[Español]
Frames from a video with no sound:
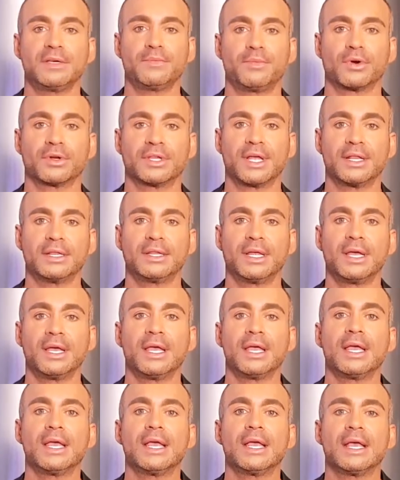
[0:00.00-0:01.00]
importante,
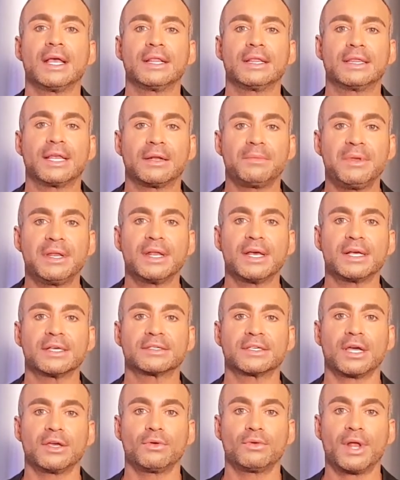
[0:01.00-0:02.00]
termina de
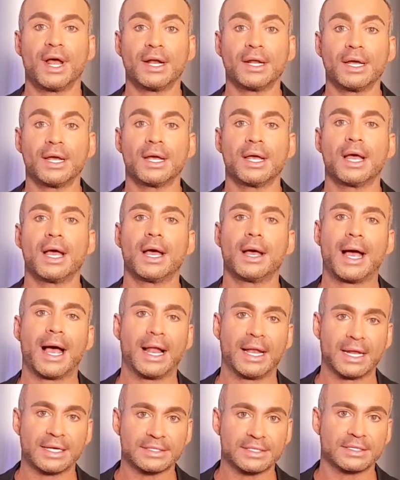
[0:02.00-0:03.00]
desayunar a
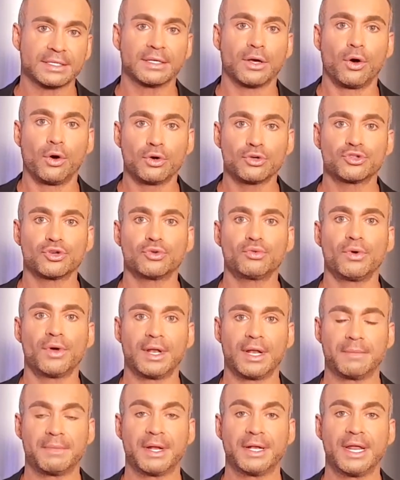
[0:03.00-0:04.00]
las 8 o 9 de
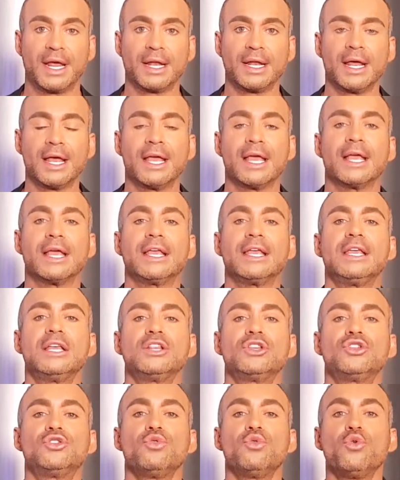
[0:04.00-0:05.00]
la mañana y
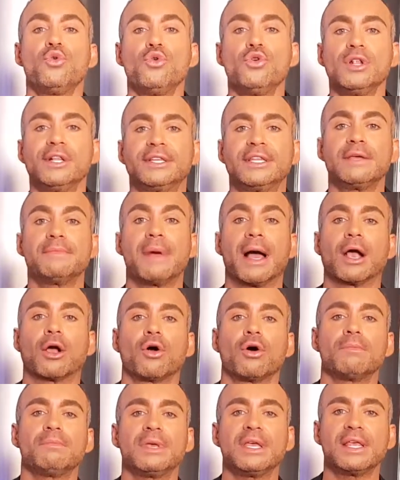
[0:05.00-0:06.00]
tu última
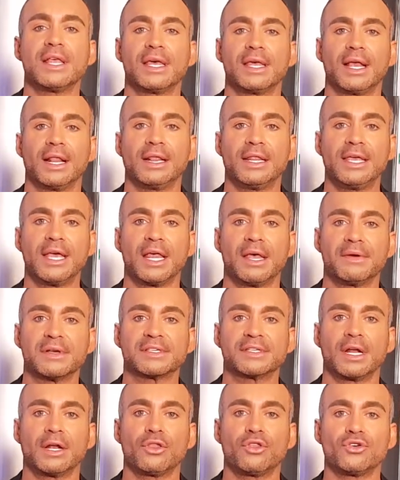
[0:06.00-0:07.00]
comida del día debe
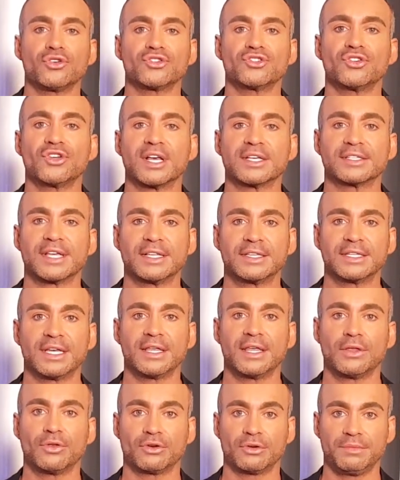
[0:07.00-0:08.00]
ser dos horas antes
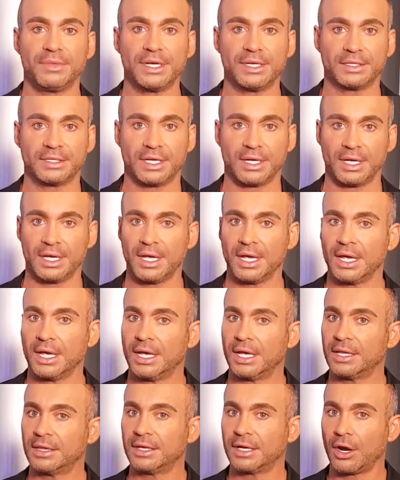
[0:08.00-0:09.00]
de dormirte,
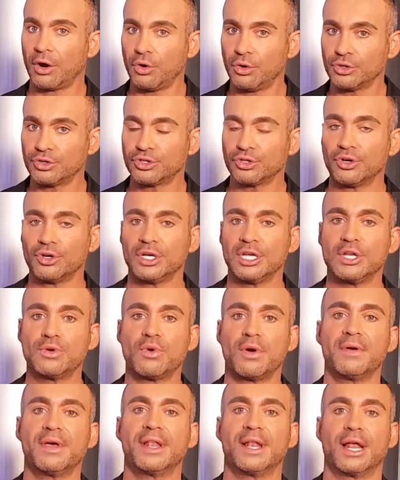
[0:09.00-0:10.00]
entre 8 y
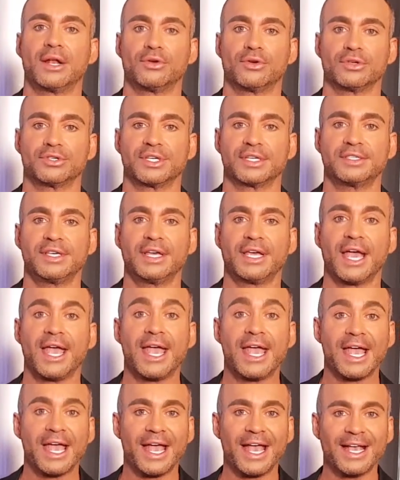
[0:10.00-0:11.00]
9 de la noche. Así que
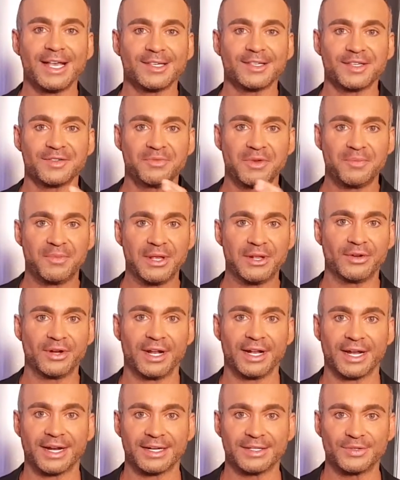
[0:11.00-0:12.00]
ese es mi píldora del
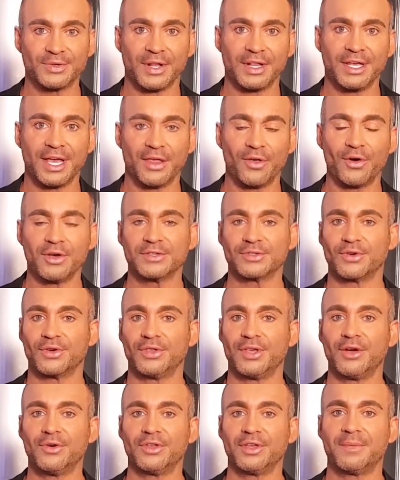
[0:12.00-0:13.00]
ejercicio del día de hoy. Soy
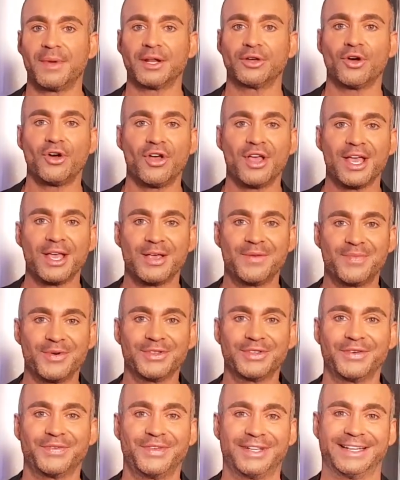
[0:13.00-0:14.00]
Diego Di Marco y
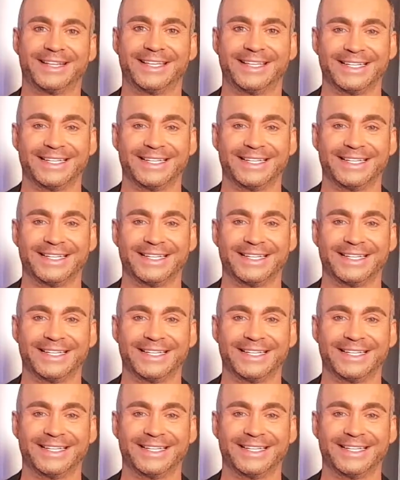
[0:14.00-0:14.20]
ponte fit.